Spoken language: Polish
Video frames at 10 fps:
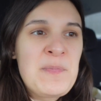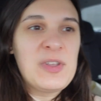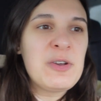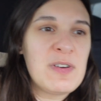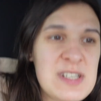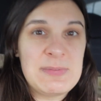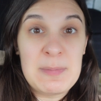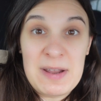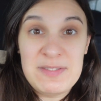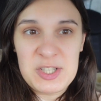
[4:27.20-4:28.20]
No i uważam
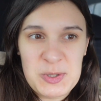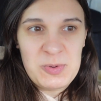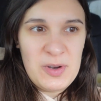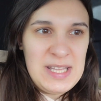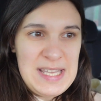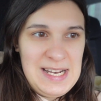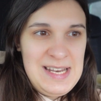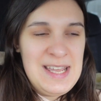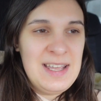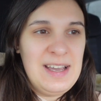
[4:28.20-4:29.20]
naprawdę, że to było
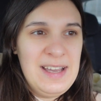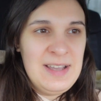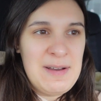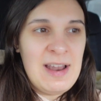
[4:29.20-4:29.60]
genialne, e,